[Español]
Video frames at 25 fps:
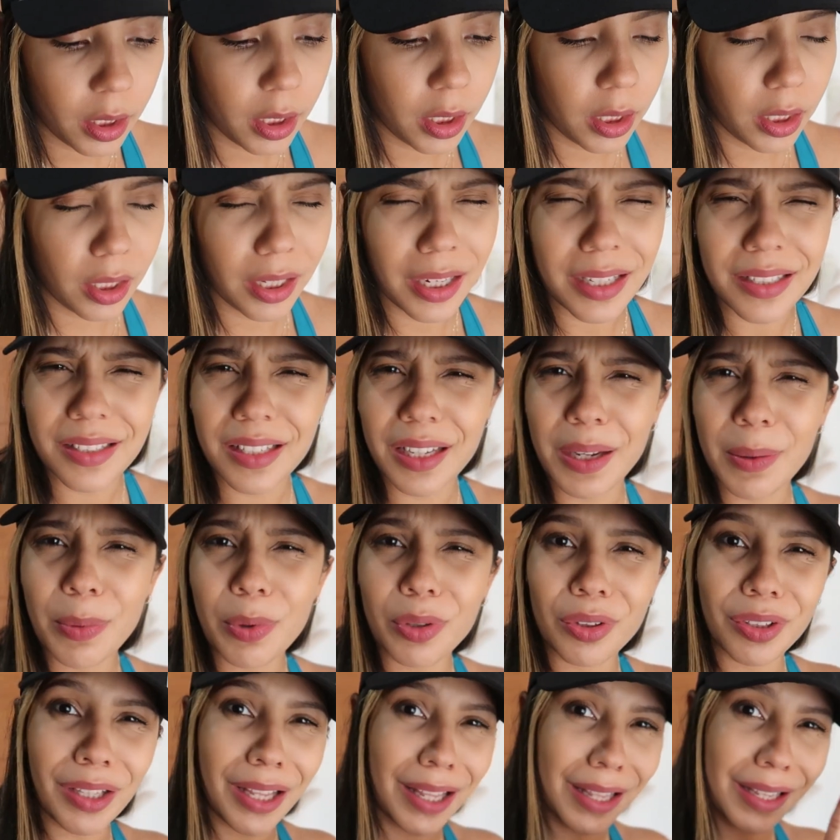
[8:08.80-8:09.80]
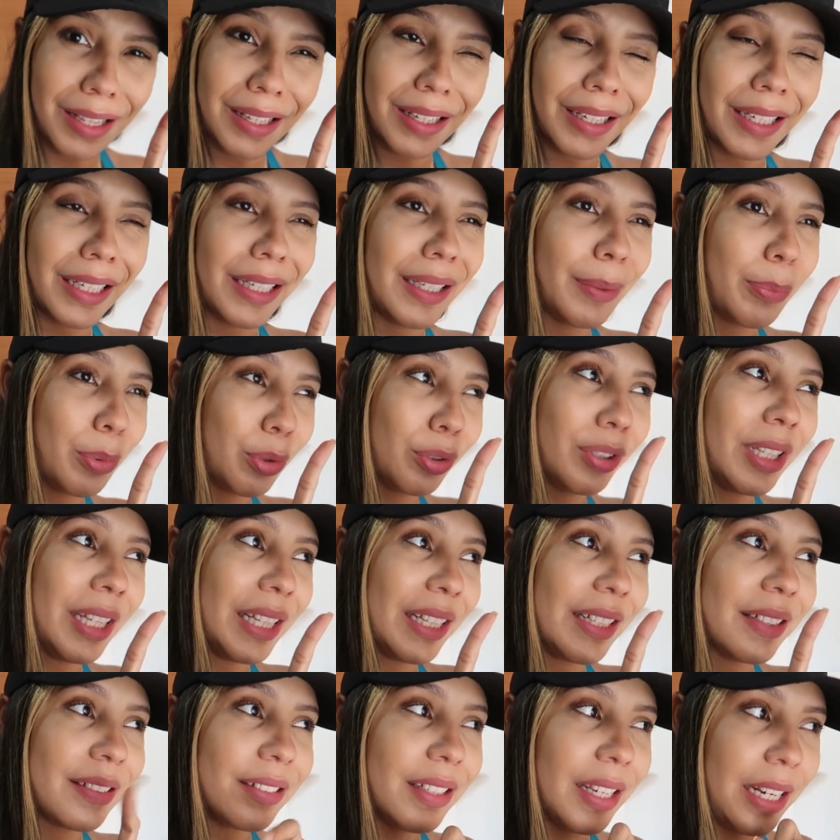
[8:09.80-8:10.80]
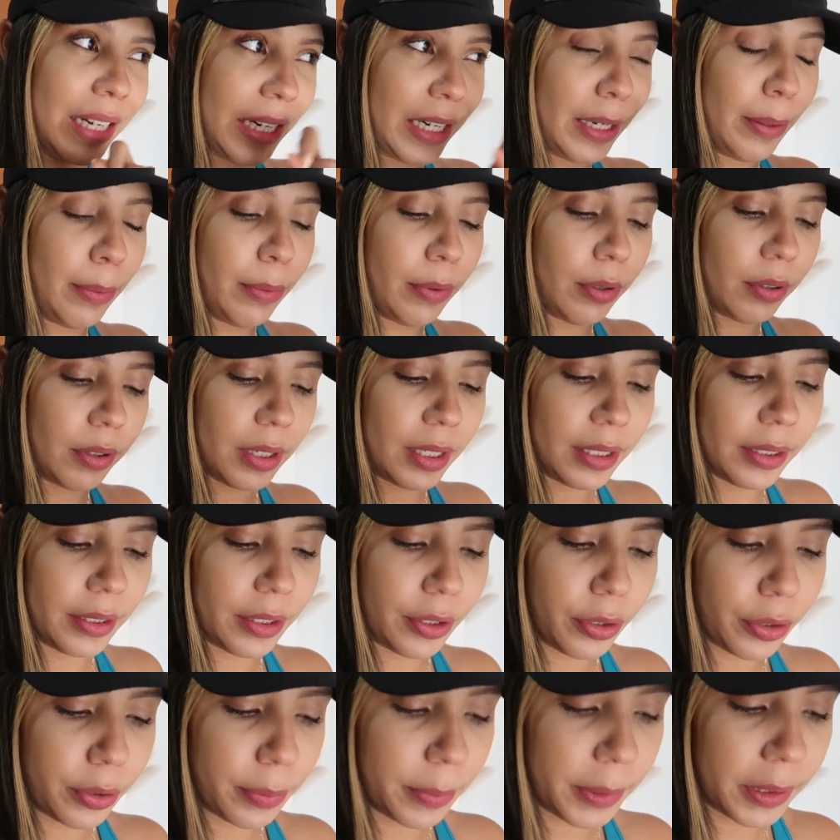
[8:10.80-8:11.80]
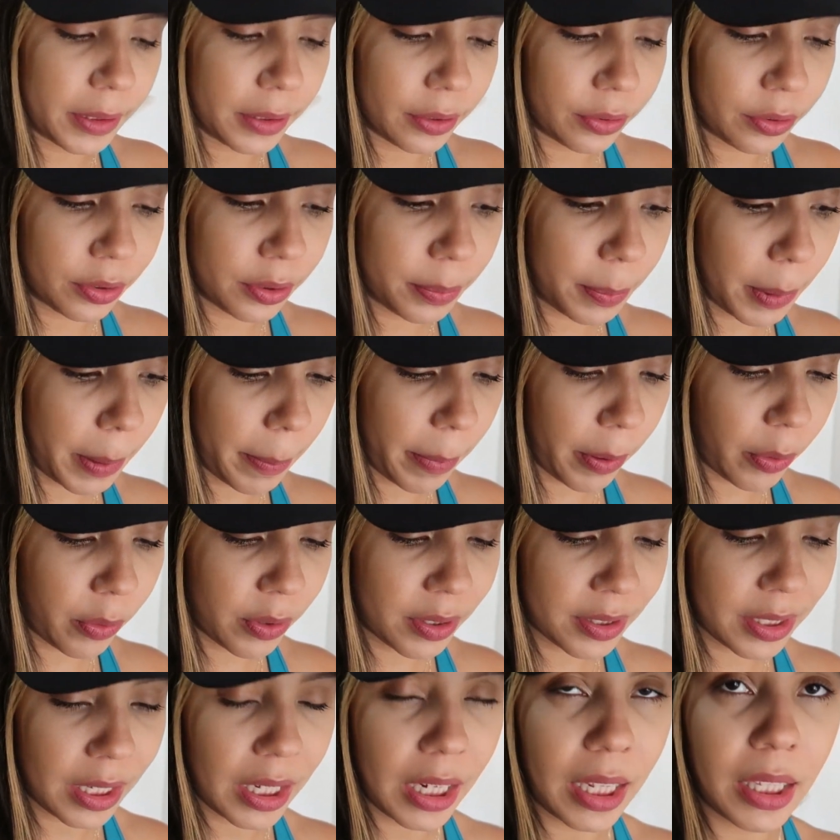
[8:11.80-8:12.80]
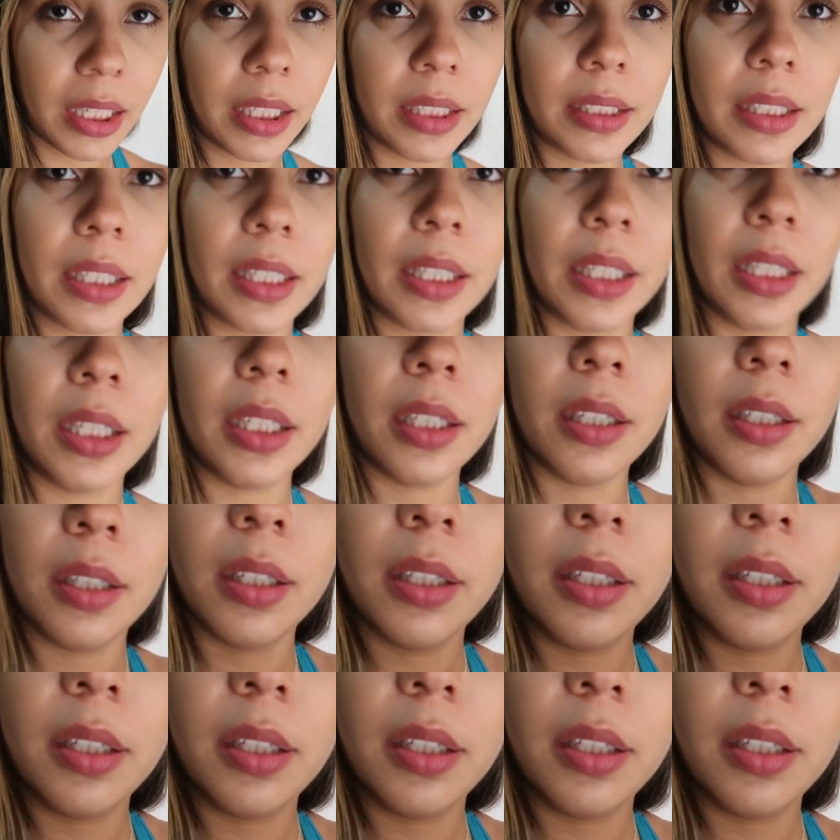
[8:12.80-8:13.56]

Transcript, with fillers: Y las dejé botadas, botadas en el blog anteriormente. Entonces preparo una ensaladita aquí